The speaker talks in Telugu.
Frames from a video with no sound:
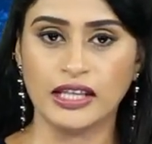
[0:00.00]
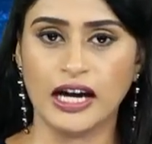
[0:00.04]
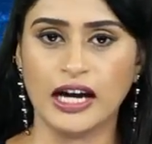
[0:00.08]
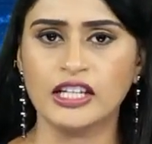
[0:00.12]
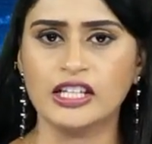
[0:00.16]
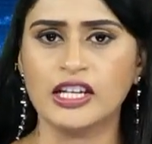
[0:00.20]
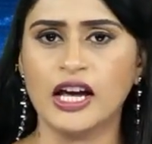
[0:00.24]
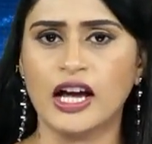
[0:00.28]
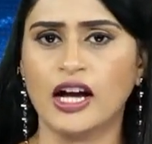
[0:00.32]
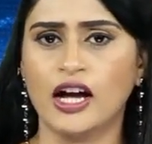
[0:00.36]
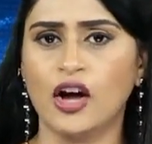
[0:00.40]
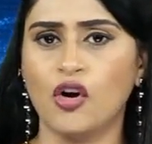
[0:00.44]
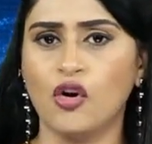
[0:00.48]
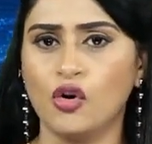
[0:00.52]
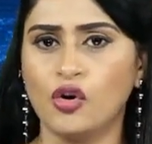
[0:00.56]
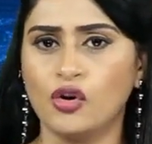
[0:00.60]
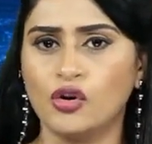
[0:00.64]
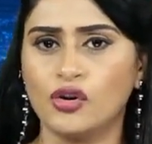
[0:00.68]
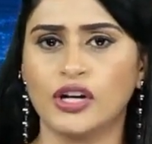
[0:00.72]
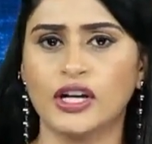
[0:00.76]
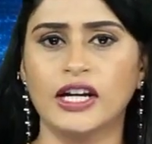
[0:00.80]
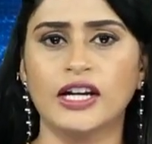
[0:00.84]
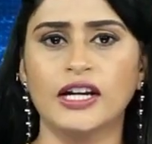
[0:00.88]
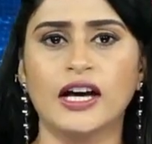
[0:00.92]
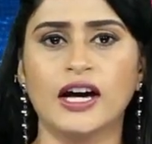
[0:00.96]
తాజాగా ఓ
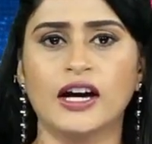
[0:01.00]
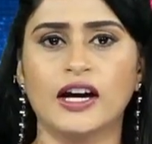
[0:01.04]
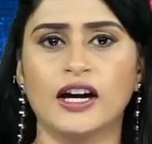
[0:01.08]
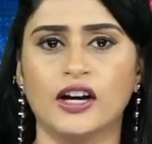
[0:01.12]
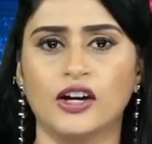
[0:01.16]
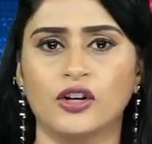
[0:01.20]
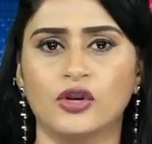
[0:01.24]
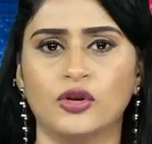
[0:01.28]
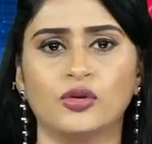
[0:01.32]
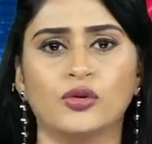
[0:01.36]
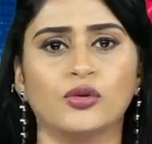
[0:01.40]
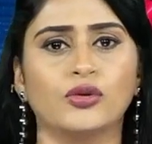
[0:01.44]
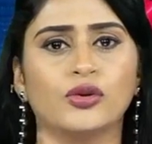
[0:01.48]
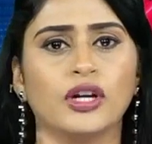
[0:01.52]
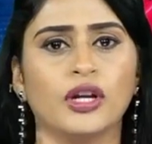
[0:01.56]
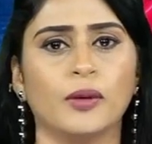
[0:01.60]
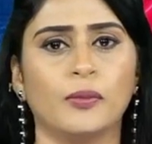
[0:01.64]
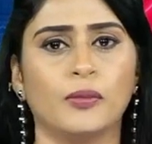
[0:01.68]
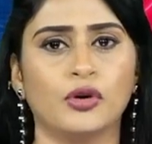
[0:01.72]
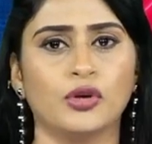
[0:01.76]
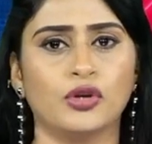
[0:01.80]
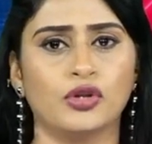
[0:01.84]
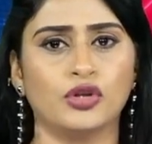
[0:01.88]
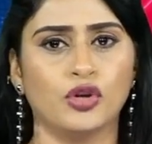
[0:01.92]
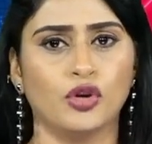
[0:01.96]
క్రీడాకారుడు
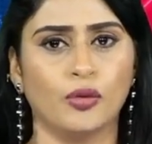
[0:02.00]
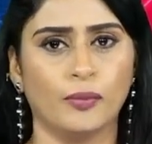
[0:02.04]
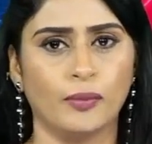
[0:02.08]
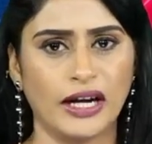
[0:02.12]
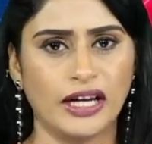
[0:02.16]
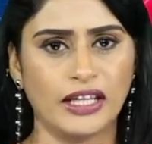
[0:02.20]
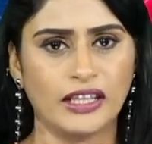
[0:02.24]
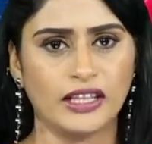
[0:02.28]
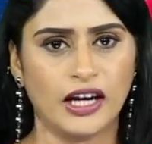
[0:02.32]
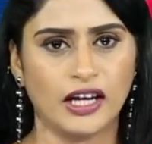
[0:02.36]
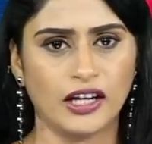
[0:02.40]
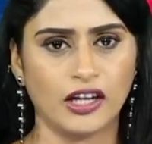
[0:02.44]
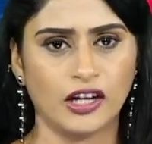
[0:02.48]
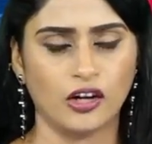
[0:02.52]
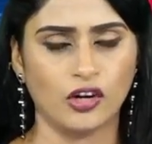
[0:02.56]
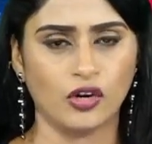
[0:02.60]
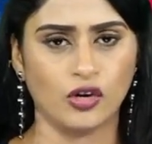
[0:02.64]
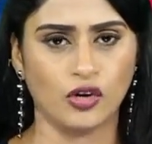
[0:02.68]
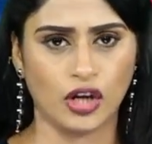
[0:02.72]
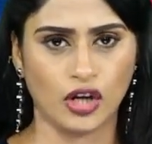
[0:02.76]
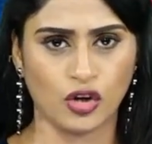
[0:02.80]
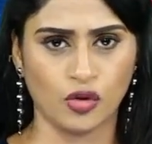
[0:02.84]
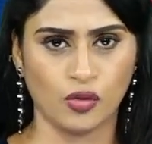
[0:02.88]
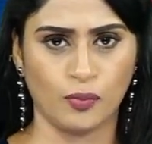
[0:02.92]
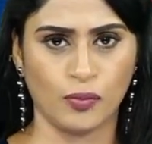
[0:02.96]
గుండెపోటుతో
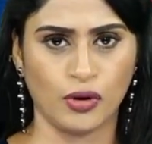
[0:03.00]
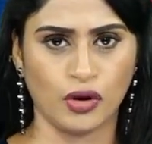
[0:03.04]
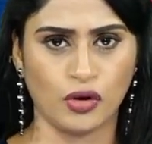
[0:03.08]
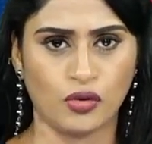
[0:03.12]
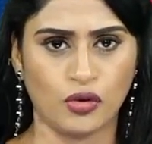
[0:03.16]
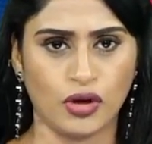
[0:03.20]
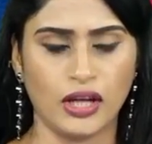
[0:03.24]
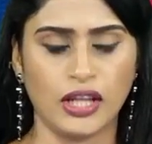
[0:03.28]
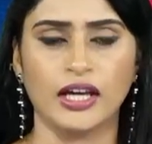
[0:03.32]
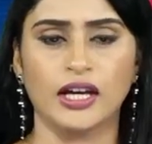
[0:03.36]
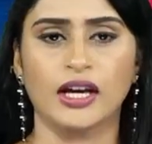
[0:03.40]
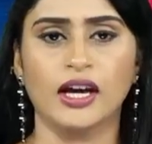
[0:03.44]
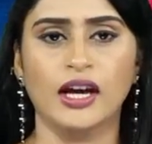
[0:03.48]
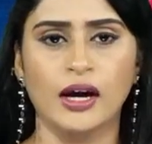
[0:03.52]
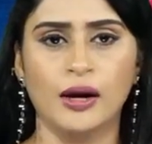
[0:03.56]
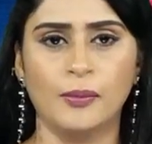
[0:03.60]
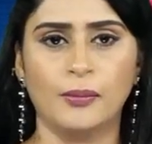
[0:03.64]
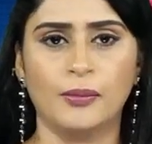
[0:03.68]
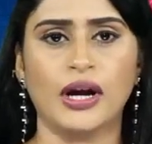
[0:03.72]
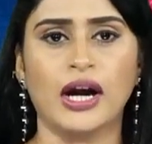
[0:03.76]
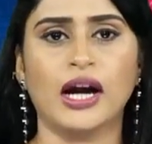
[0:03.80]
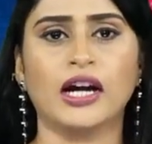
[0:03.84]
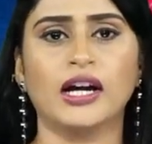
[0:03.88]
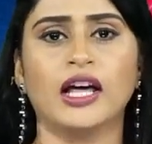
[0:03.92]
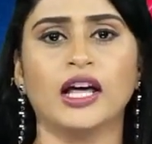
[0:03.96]
మైదానంలోనే కుప్పకూలి
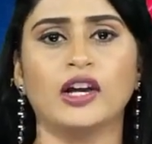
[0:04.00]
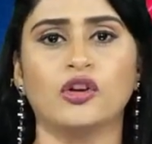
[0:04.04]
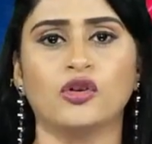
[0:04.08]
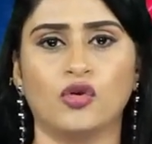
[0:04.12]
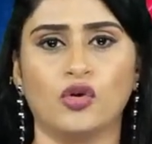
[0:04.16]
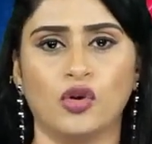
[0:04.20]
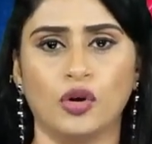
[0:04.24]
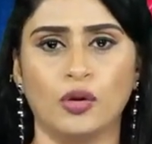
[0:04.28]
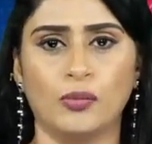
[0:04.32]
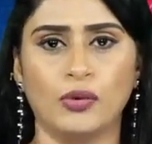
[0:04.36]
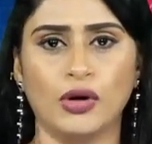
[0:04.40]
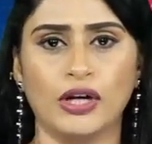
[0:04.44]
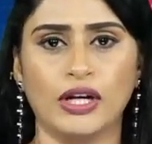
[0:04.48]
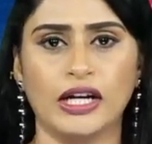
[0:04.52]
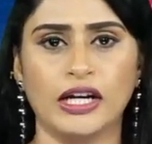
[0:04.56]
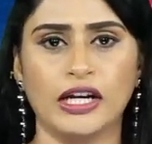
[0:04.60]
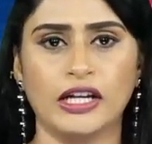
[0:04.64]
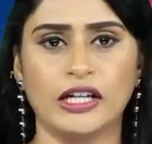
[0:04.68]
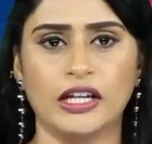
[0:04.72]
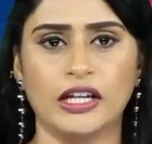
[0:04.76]
ప్రాణాలు కోల్పోయిన